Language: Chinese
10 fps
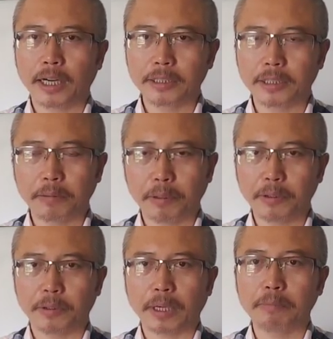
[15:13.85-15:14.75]
抗争的
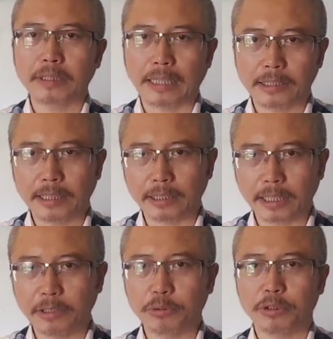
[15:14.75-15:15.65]
朋友，他们采想
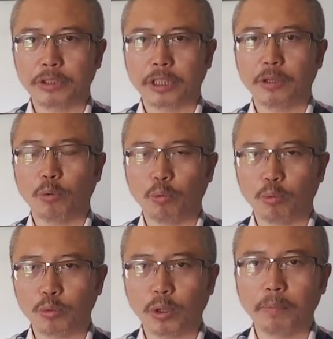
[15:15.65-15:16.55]
采取这个
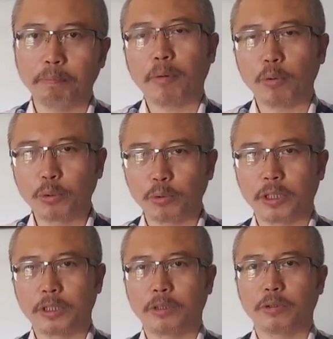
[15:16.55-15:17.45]
武装暴动
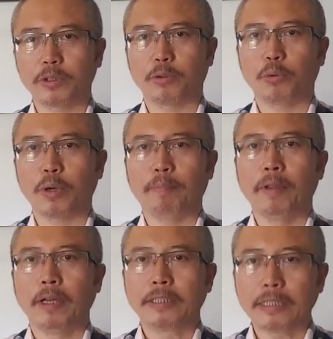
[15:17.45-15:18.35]
的这种手段，
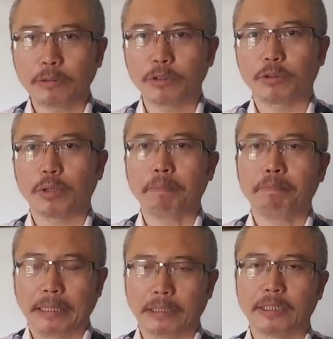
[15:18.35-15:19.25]
这种手段
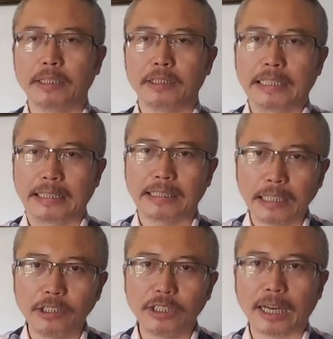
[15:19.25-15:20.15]
本身是
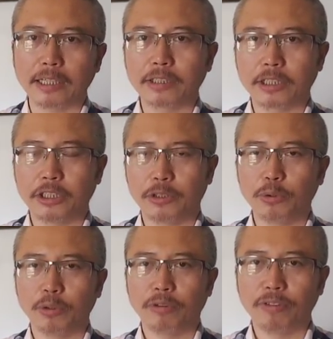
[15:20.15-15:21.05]
增加了这个
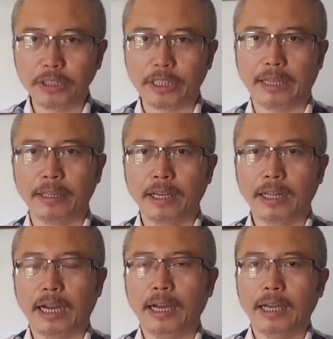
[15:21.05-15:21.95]
行动的风险。
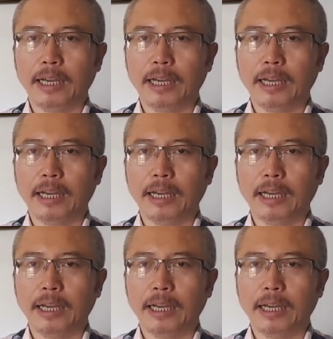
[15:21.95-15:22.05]
那